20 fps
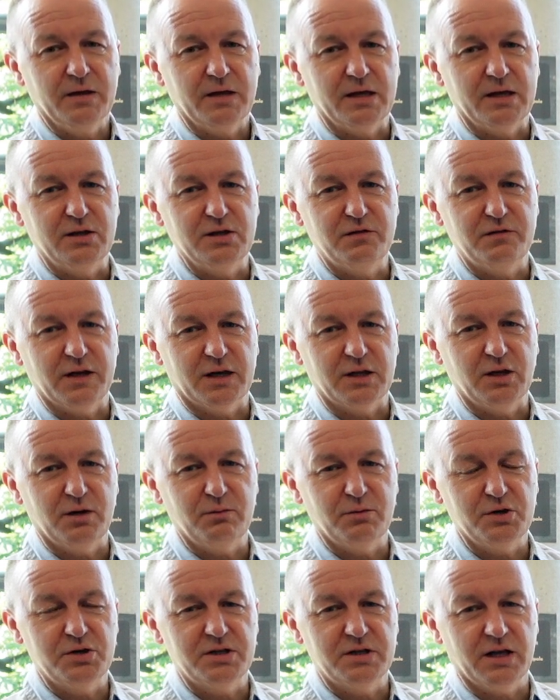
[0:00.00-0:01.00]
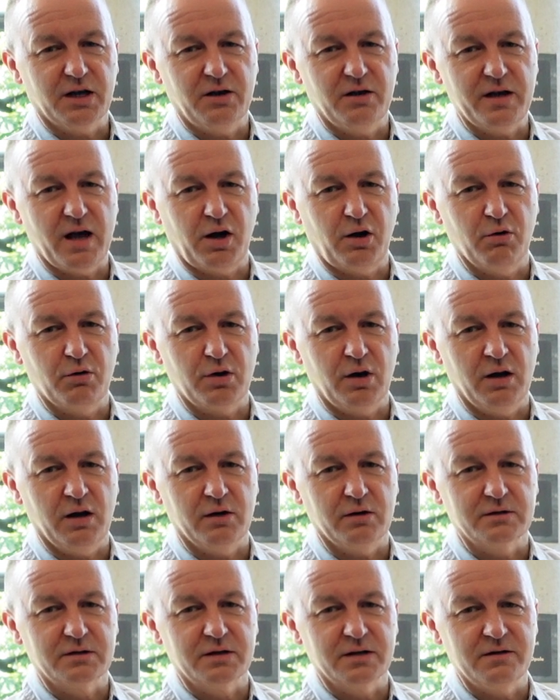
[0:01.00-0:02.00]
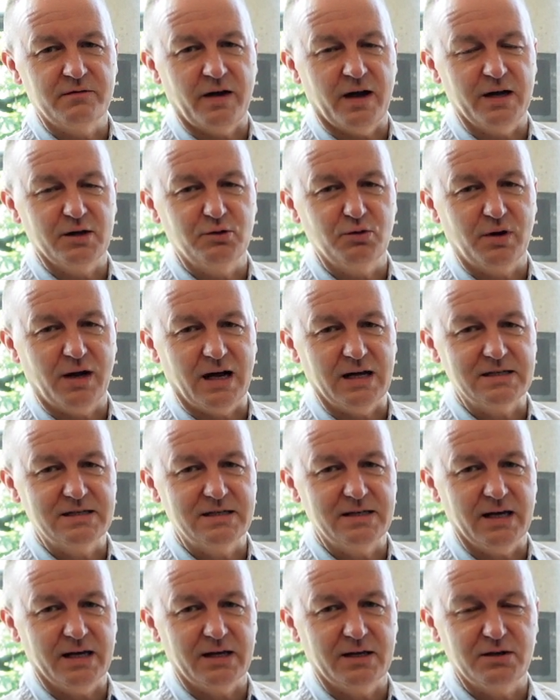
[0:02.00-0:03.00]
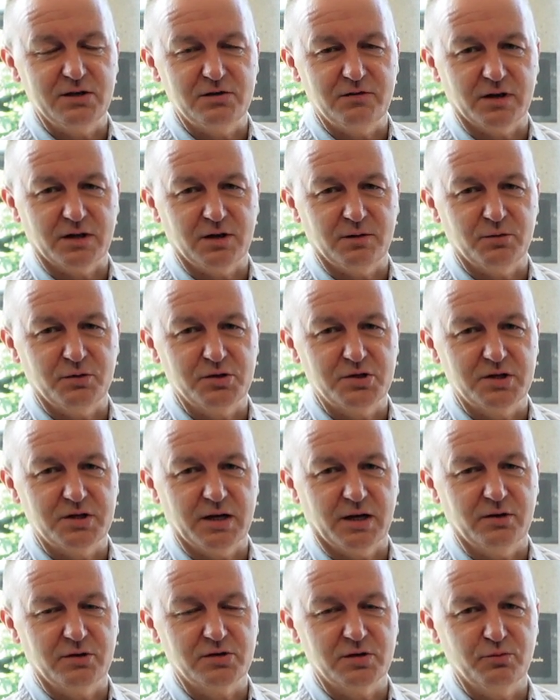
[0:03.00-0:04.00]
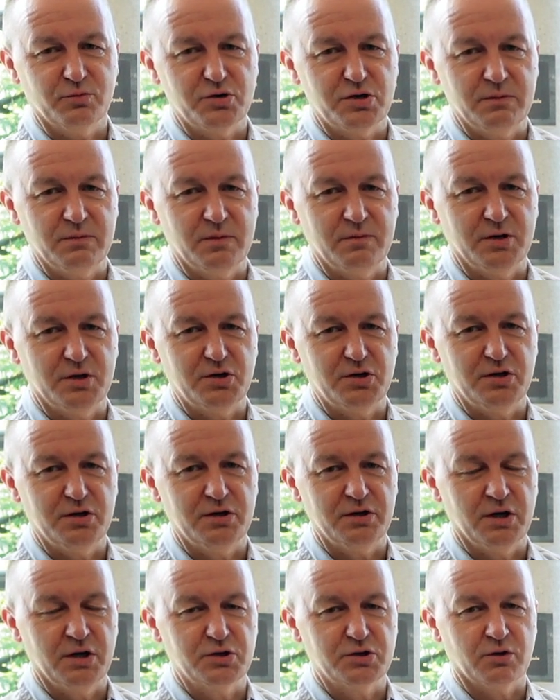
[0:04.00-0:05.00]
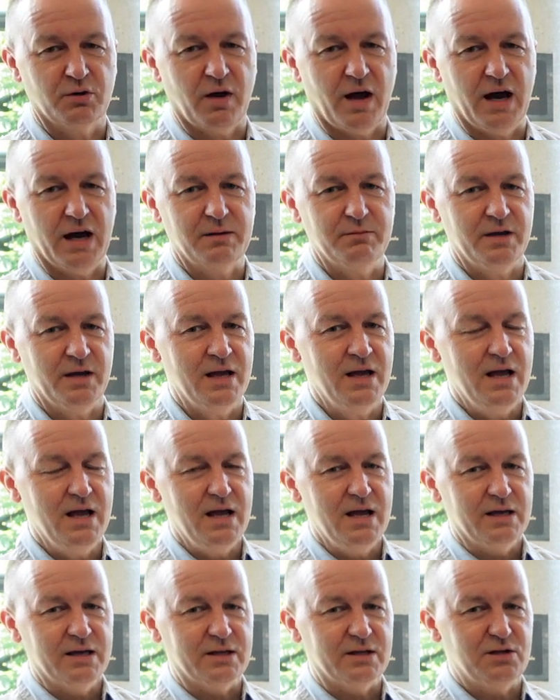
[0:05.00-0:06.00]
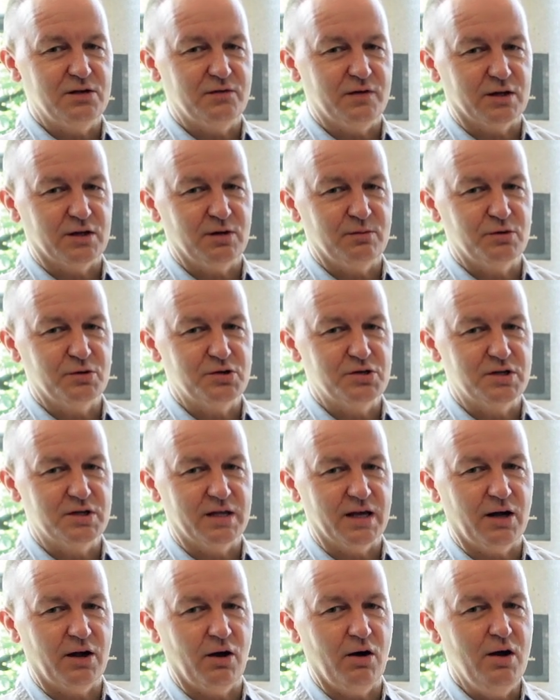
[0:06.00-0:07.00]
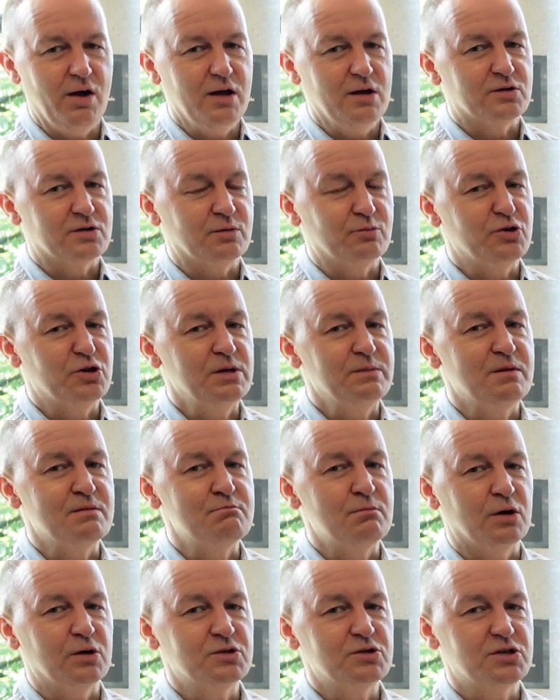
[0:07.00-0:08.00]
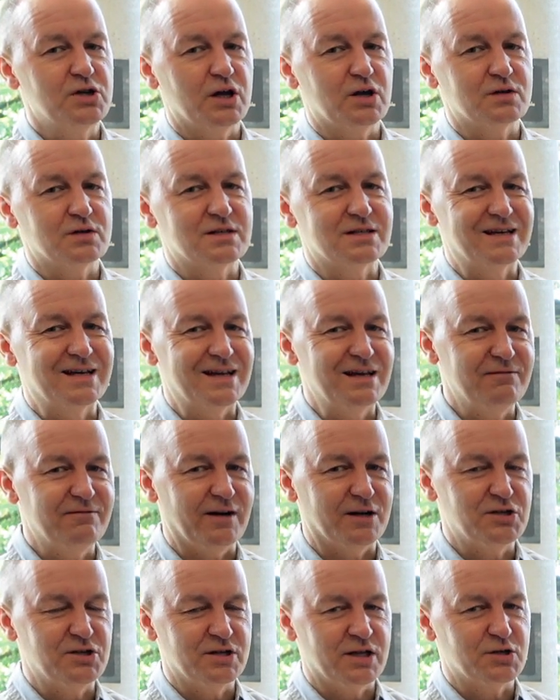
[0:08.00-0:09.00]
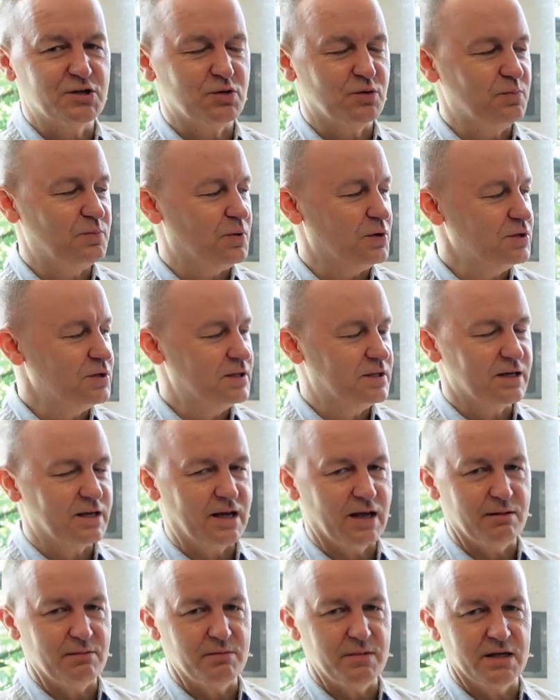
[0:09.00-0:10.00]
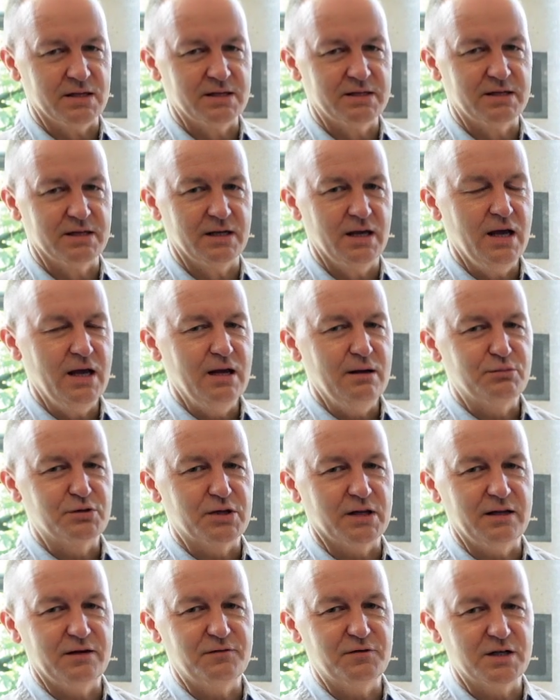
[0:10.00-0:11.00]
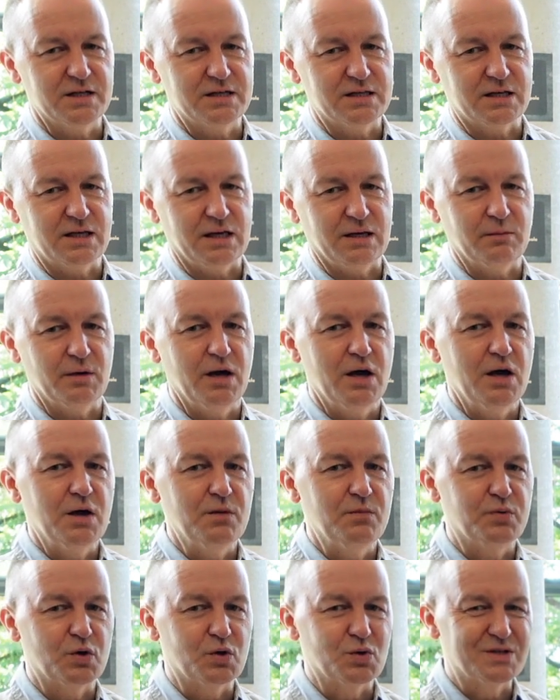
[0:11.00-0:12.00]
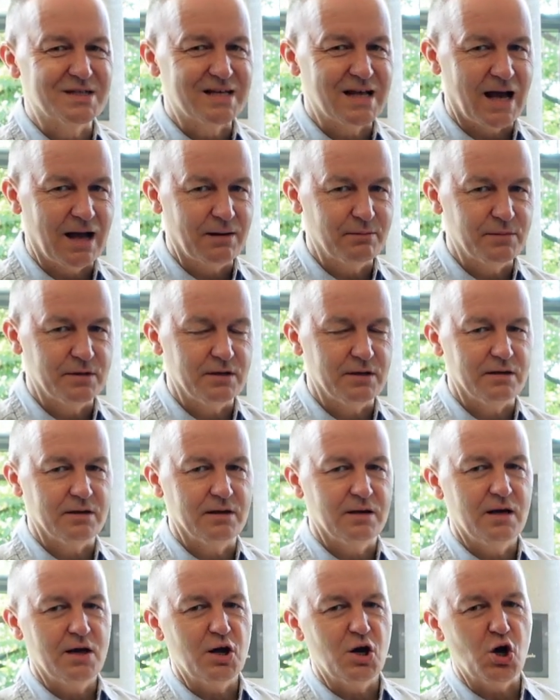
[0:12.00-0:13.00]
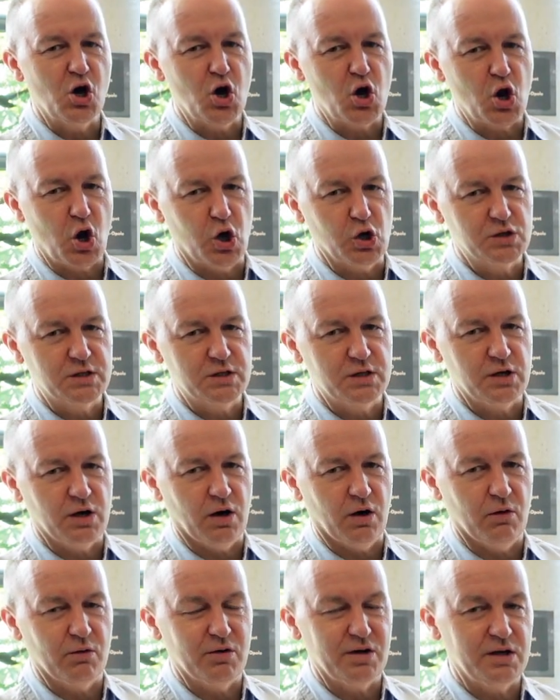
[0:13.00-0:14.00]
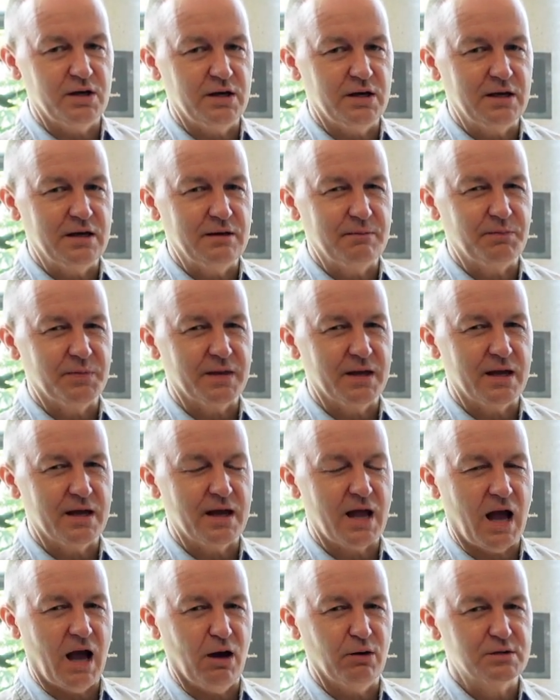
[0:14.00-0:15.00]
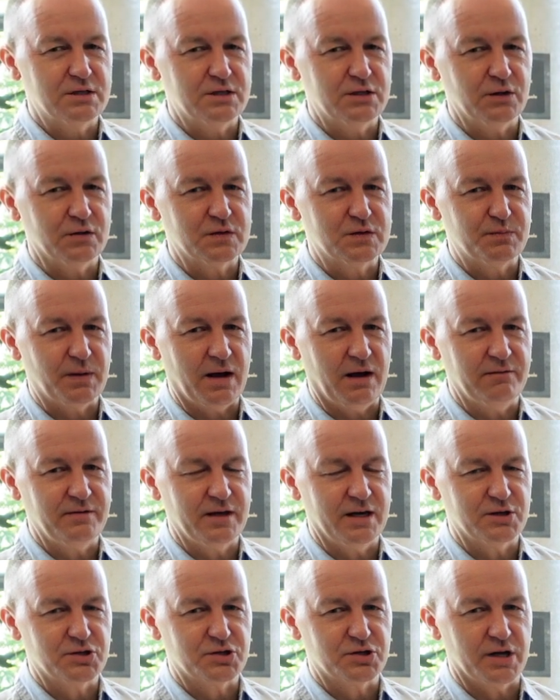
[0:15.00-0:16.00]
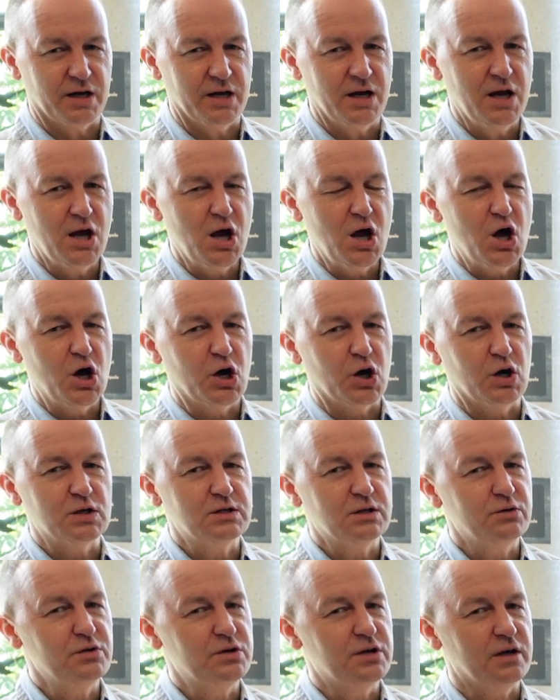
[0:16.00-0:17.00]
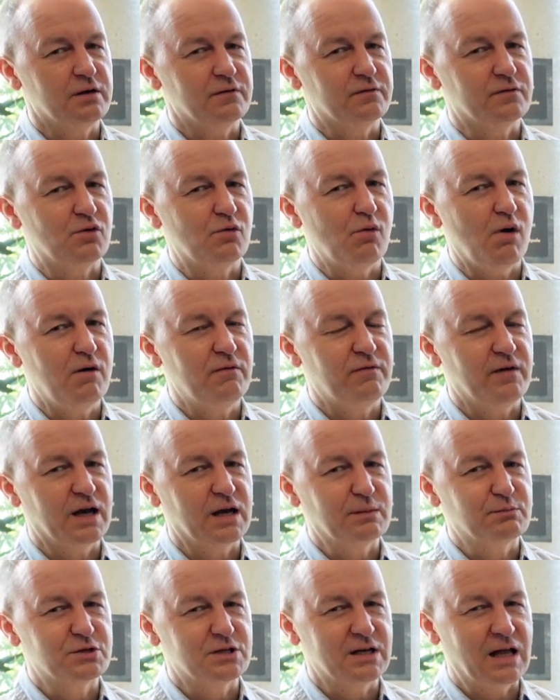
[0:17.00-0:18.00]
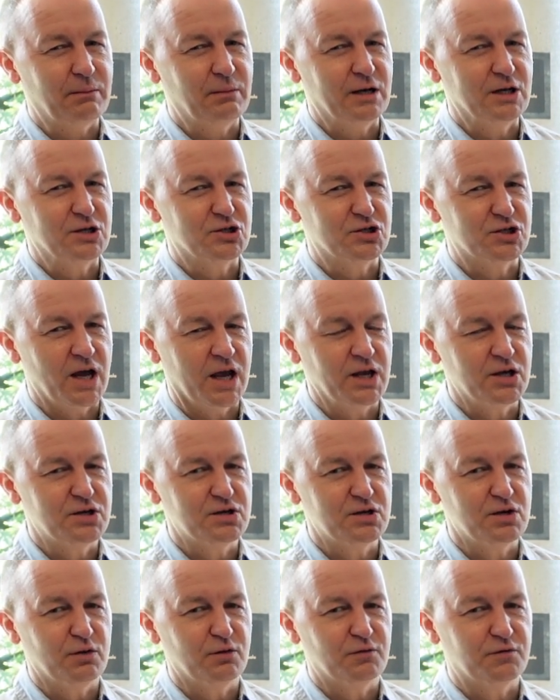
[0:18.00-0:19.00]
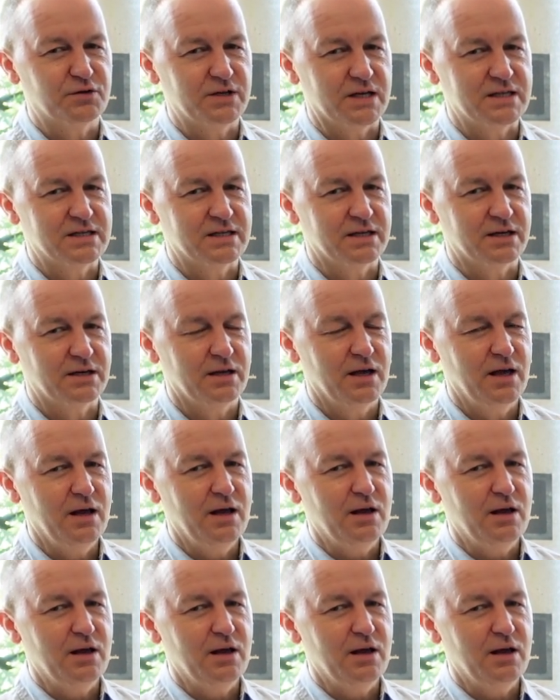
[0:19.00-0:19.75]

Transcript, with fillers: Kiedy świadomość tego, jaką rolę odgrywa edukacja, kiedy świadomość tego, że musimy mieć silniejszą armię, kiedy świadomość tego, że musimy mądrze rozgrywać naszą politykę między przede wszystkim Prusami, Rosją i e, Austrią sprawia, że rodzą się w głowach przynajmniej części ówczesnych